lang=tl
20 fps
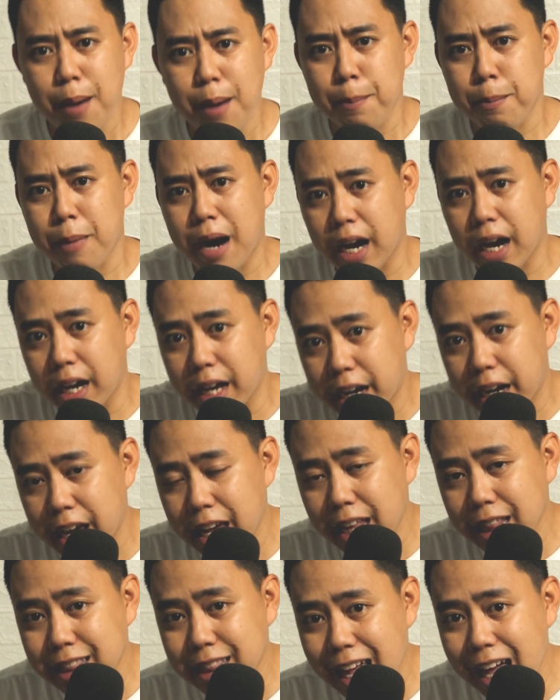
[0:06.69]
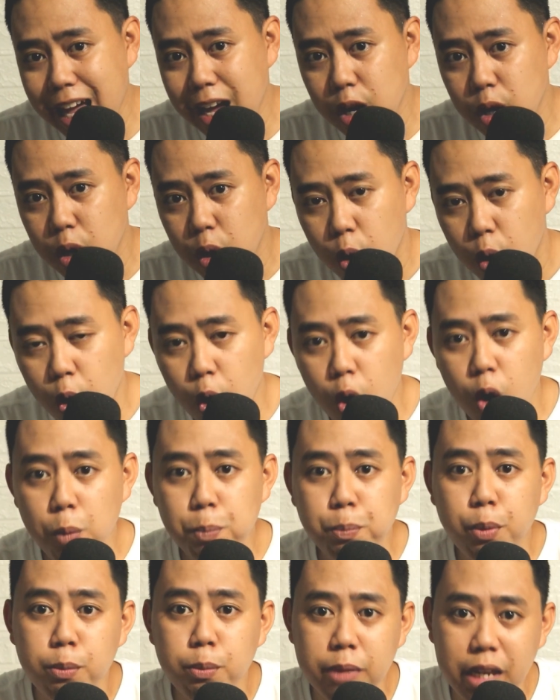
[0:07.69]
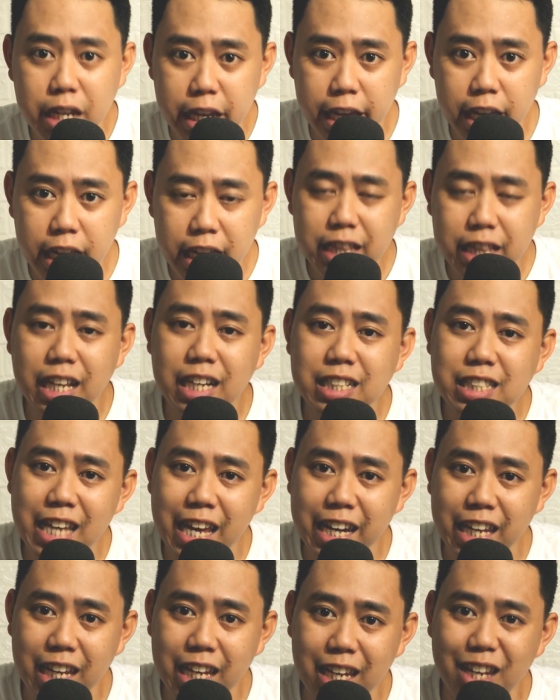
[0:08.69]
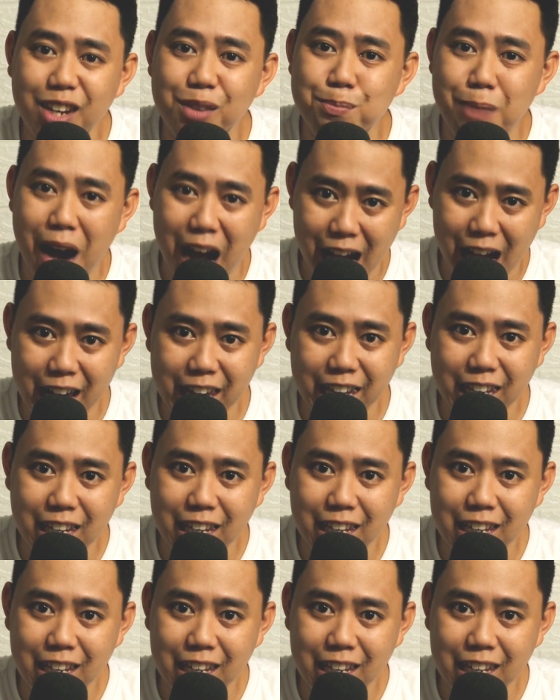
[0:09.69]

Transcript: magrenta o bumili ng sariling bahay.